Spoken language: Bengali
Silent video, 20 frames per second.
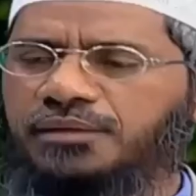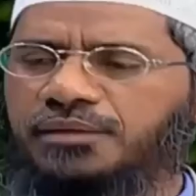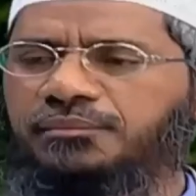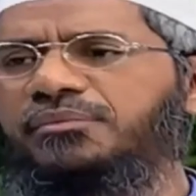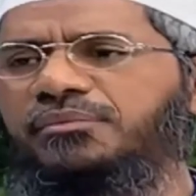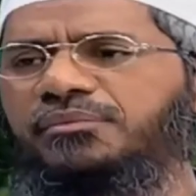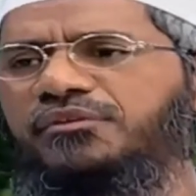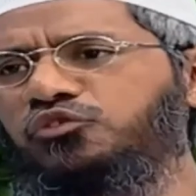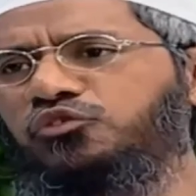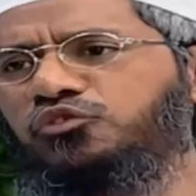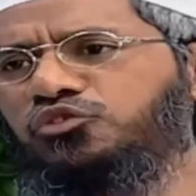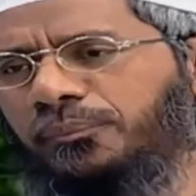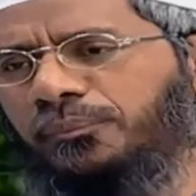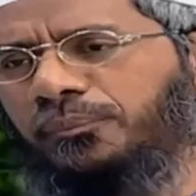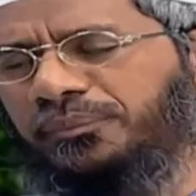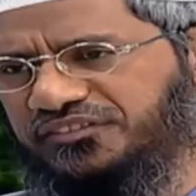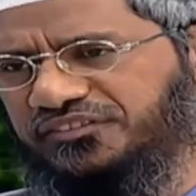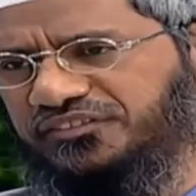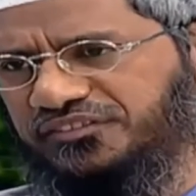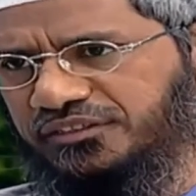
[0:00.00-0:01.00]
করে তবে
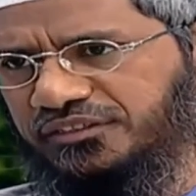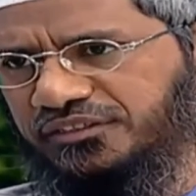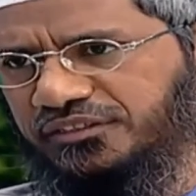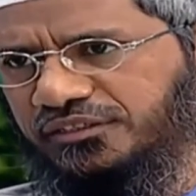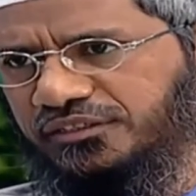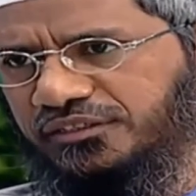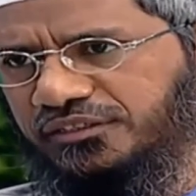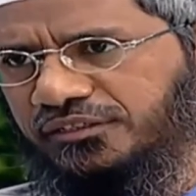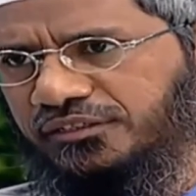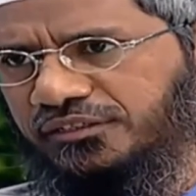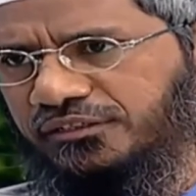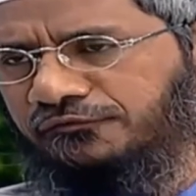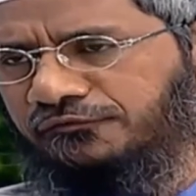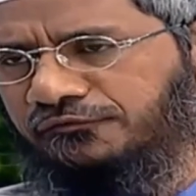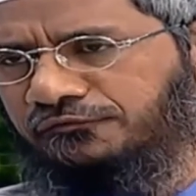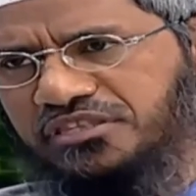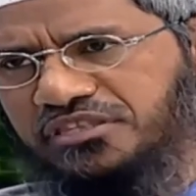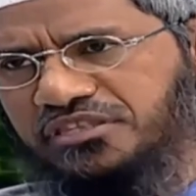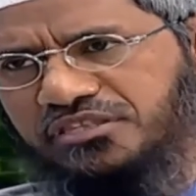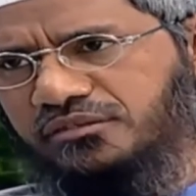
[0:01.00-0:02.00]
দূরে থাকতে হবে
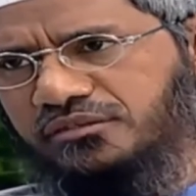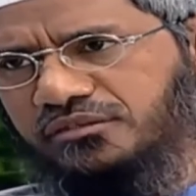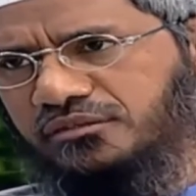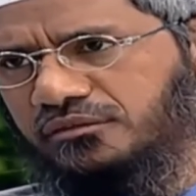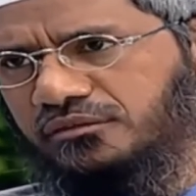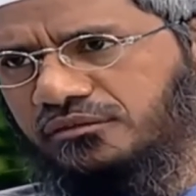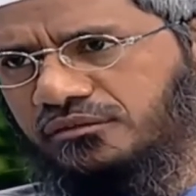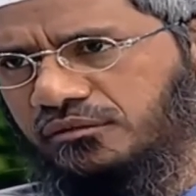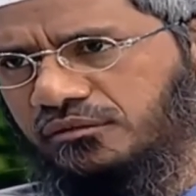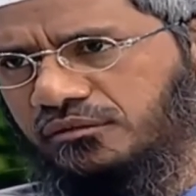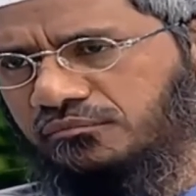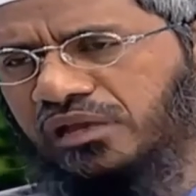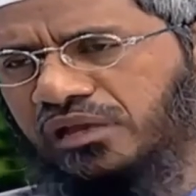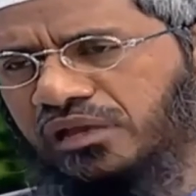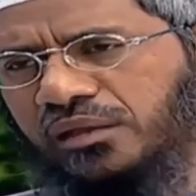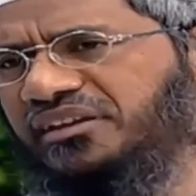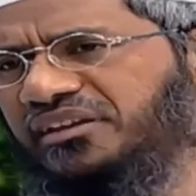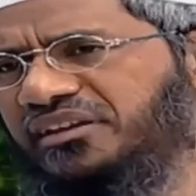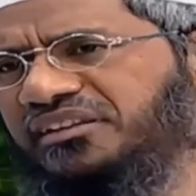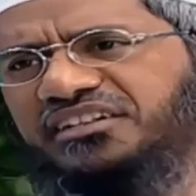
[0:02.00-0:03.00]
যদি দূরত্ব
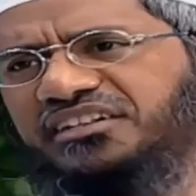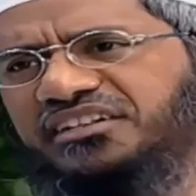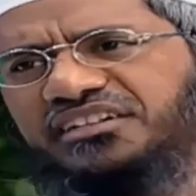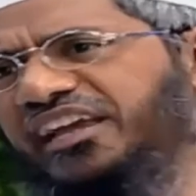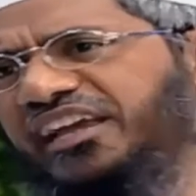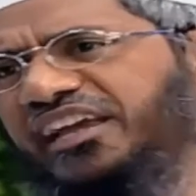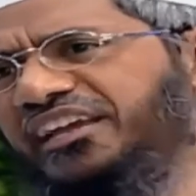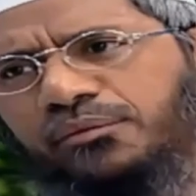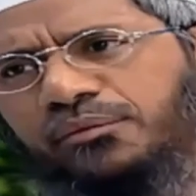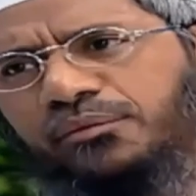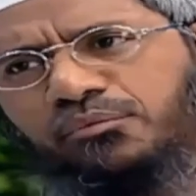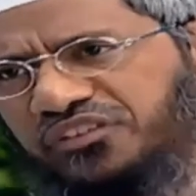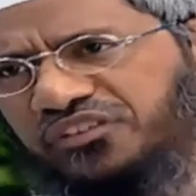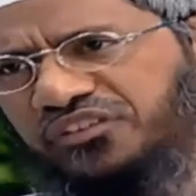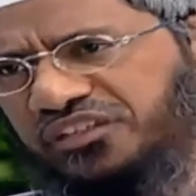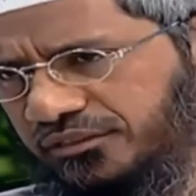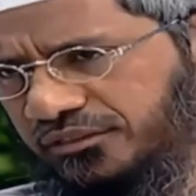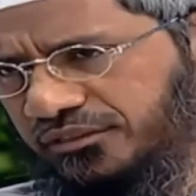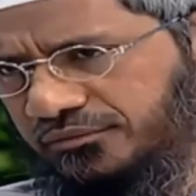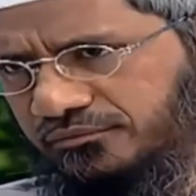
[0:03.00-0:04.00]
বজায় রাখি তাহলে
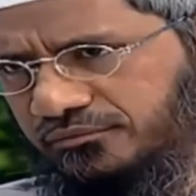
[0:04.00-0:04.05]
নিরাপদে